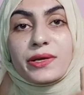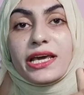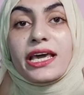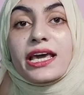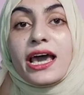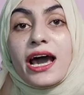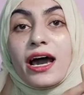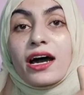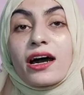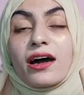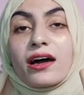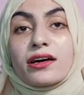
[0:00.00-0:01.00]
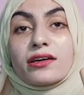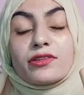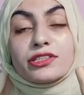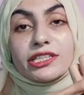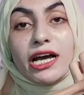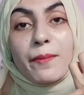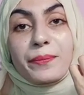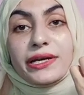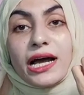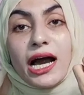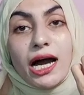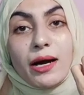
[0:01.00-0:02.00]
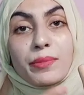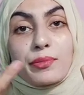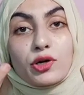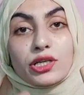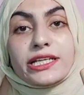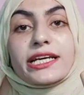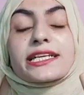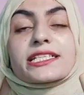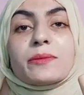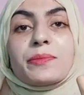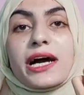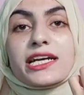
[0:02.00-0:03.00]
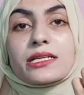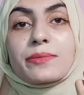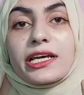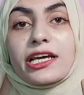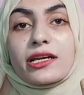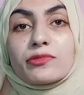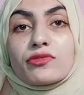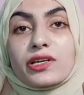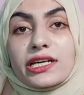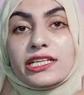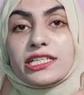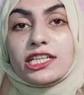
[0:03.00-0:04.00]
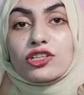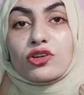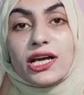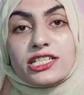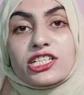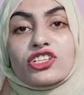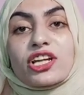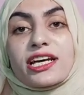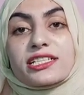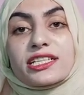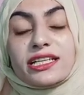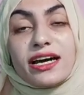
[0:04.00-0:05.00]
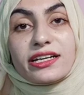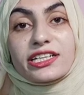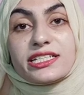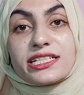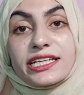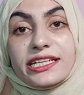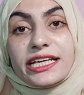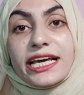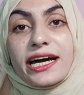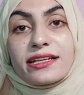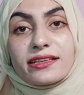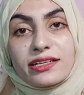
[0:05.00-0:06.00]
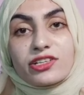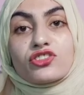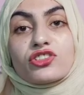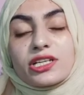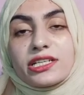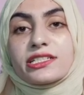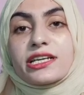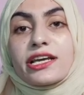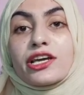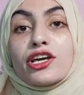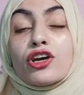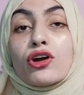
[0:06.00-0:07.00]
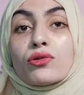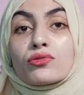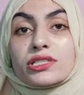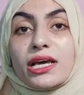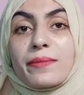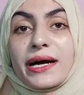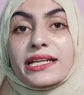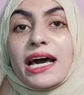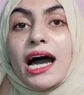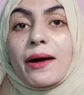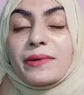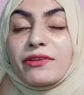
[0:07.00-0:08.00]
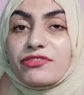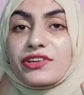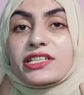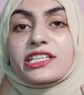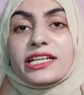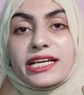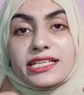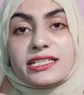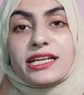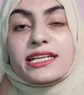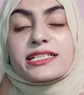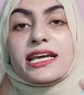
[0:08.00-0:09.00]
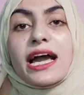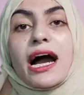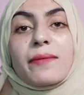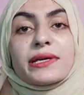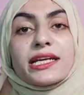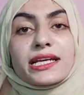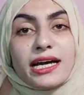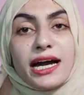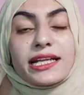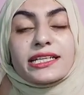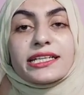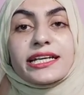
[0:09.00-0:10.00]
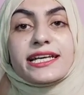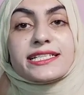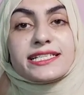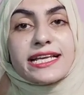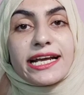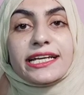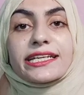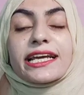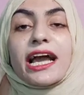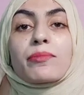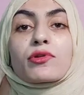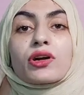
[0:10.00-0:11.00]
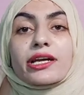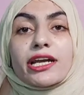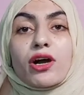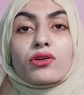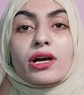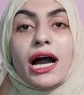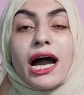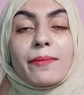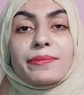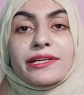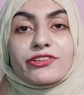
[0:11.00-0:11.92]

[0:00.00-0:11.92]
पे या फिर आप बॉडी के किसी पार्ट से भी हेयर रिमूव करना चाहते हैं तो अच्छी तरह से ताकि ये स्किन के अंदर चली जाए उसके बाद आपने फर्स्ट डे इस तरह से आपने लगा देनी है सेकंड डे आपको करना होगा आपने